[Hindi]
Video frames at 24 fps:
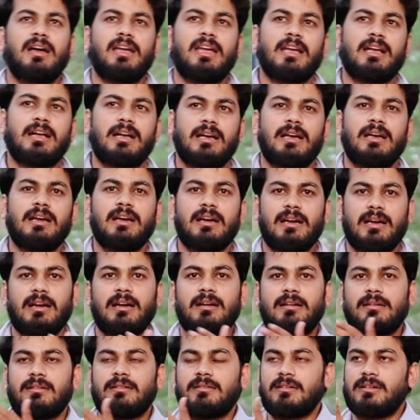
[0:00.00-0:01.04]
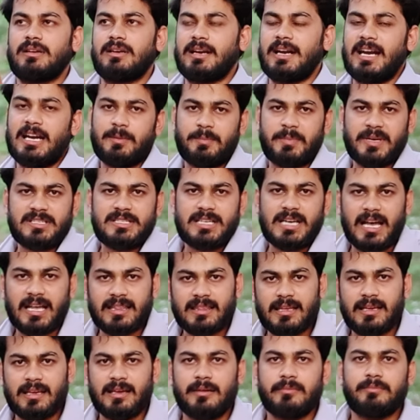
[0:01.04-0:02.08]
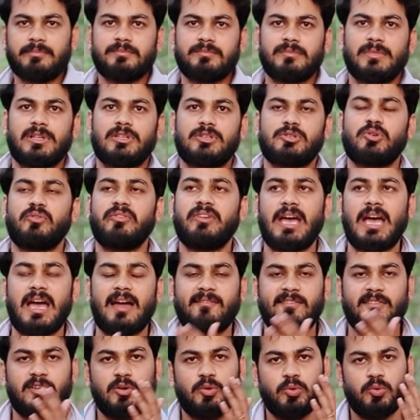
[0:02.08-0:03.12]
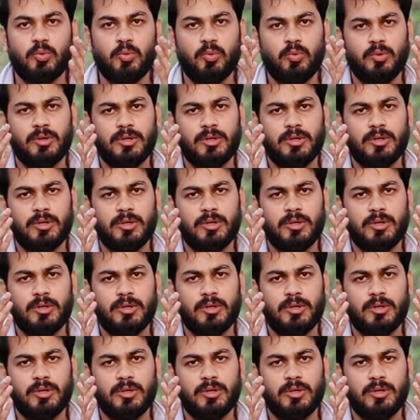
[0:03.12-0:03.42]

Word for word: एक राइड पे जाते हैं सो वी हैव टू